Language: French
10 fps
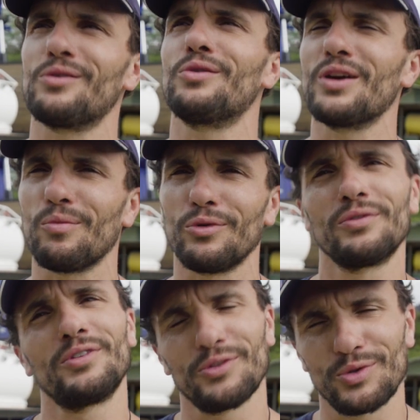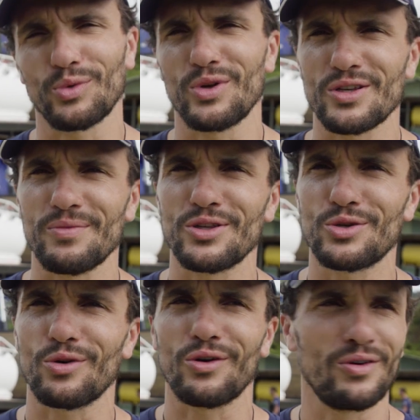on les remonte et ensuite on les emmène
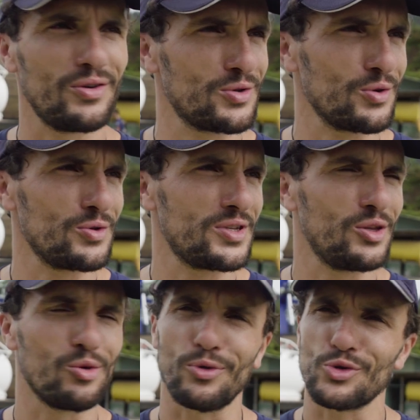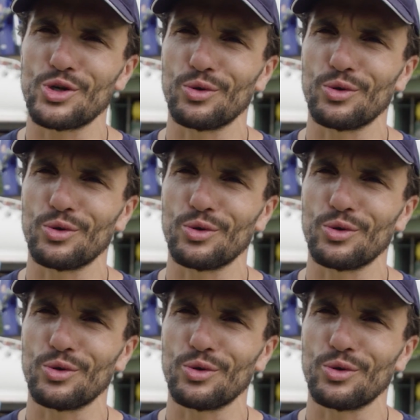sur, euh, sur le site de plongée